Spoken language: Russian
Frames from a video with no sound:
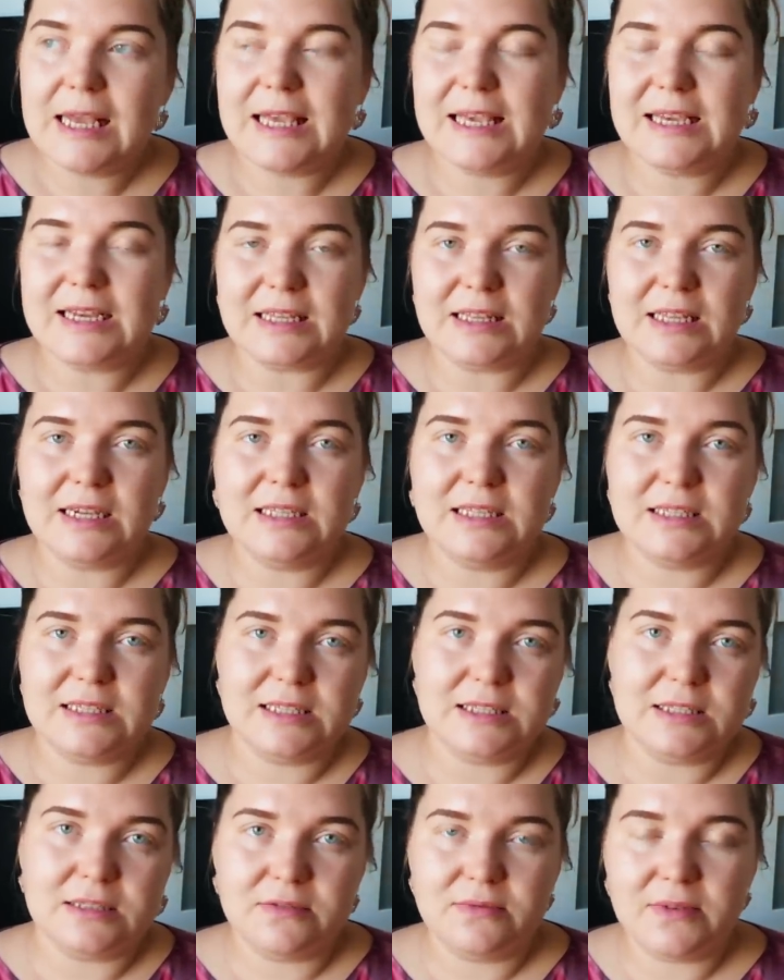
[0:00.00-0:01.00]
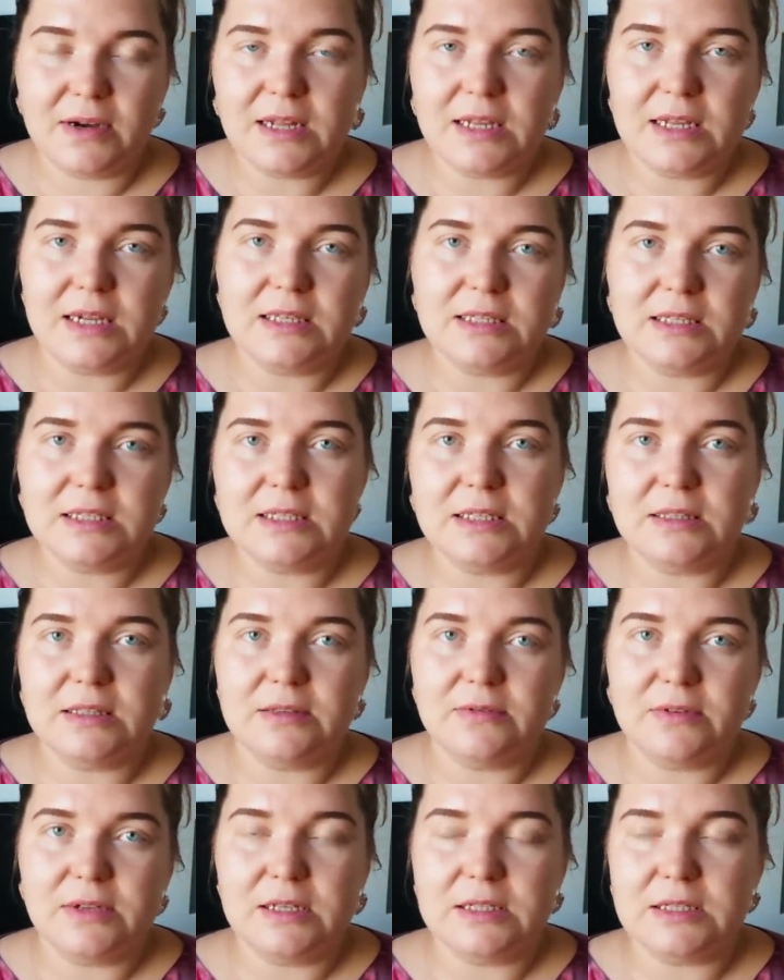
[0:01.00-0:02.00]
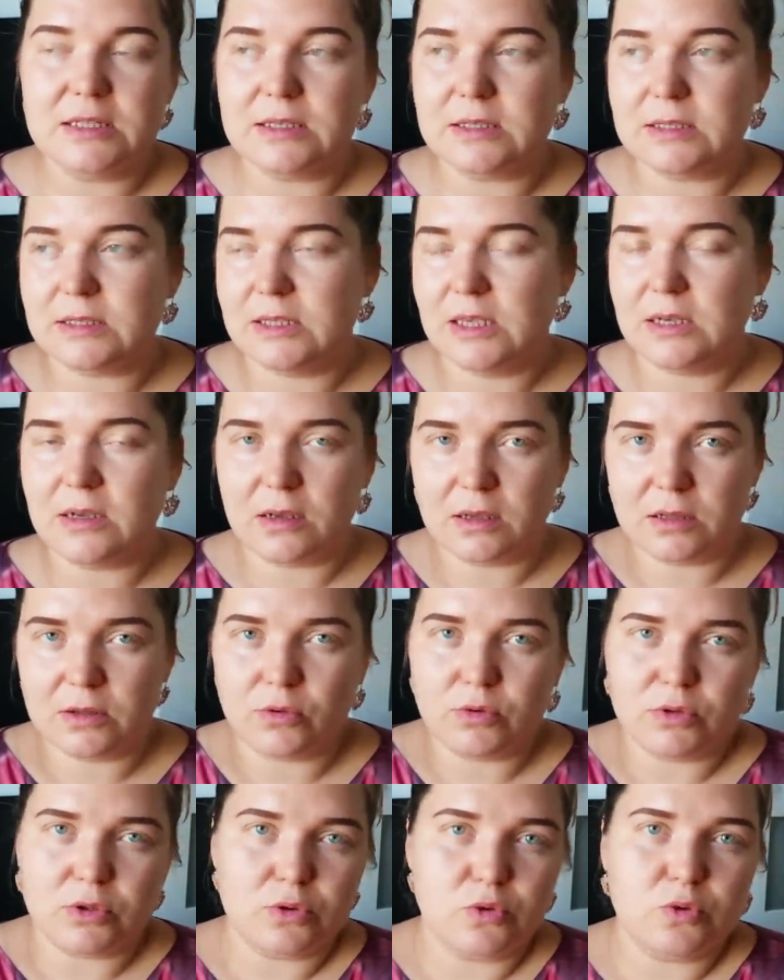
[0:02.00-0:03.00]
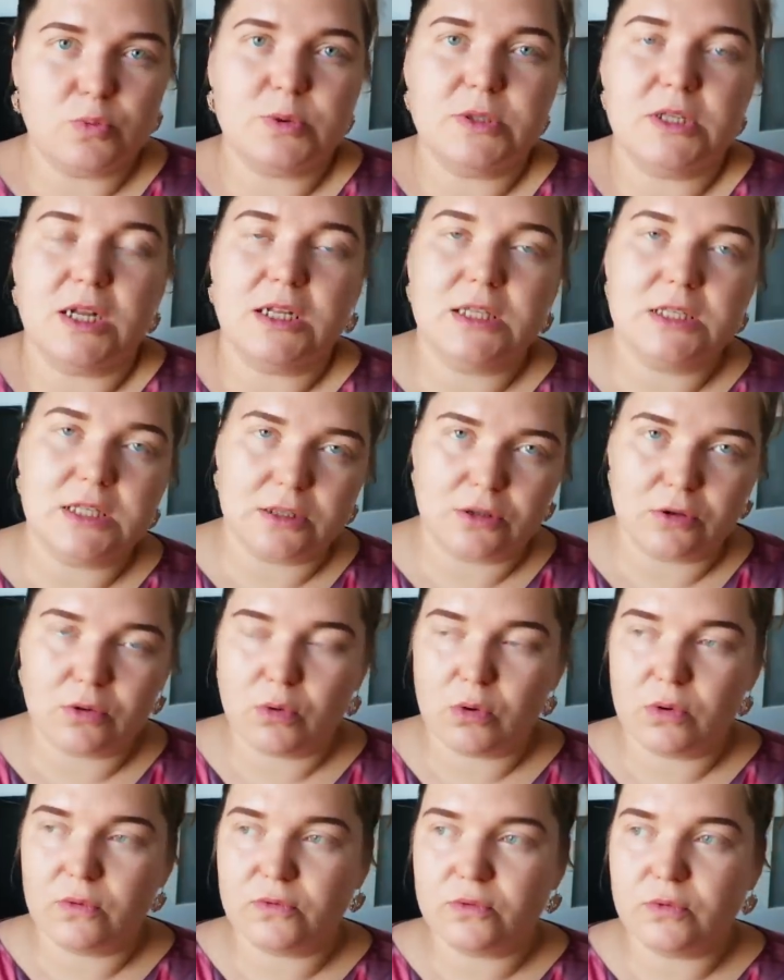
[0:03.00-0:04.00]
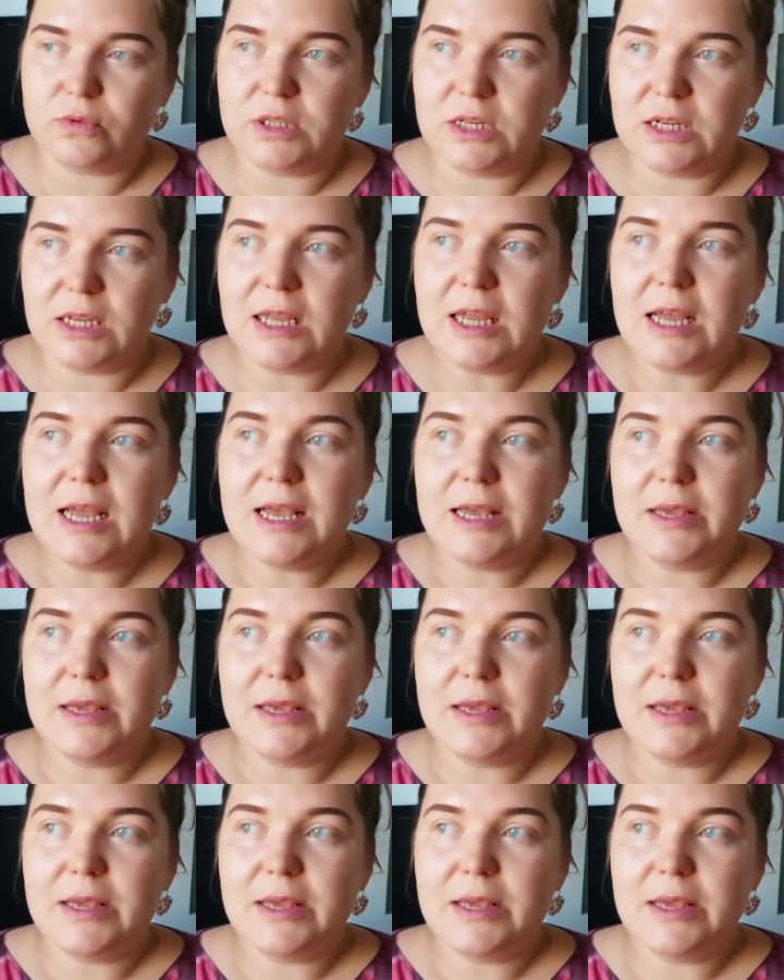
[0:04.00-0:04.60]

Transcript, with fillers: и когда они созревали, они становились с некой какой-то субстанцией такой внутри,